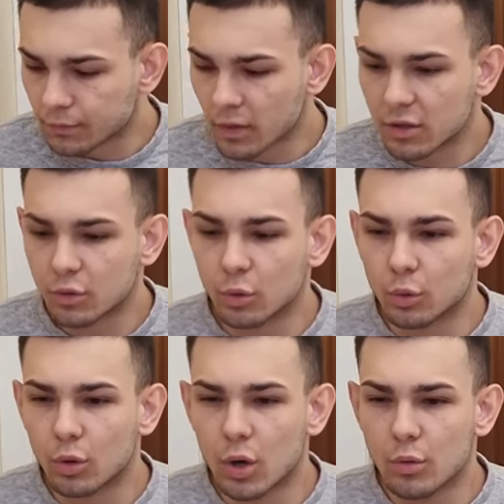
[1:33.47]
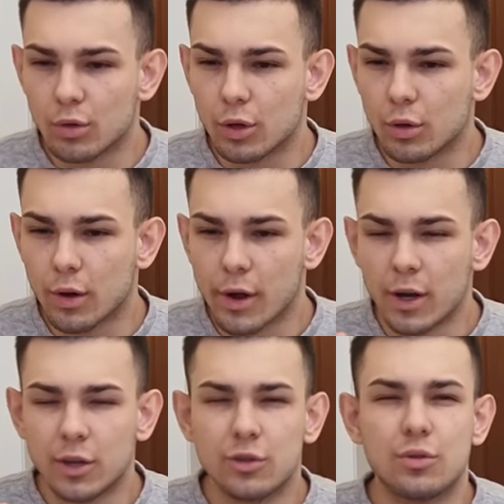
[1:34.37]
Структура у нее
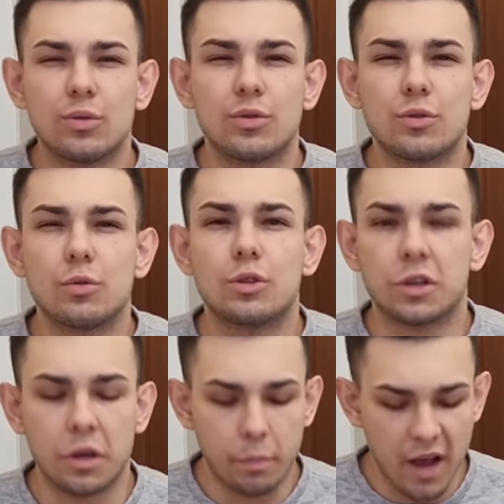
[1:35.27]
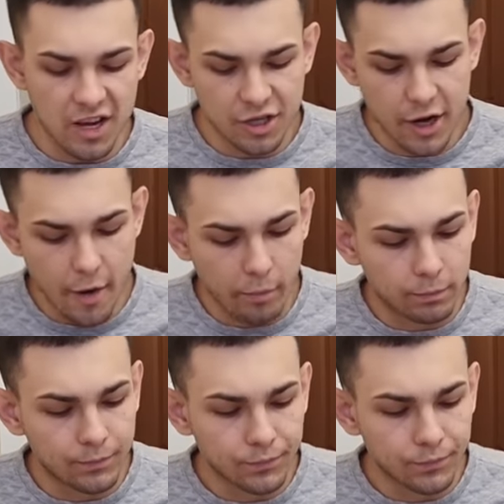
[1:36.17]
чуть-чуть скрипящая.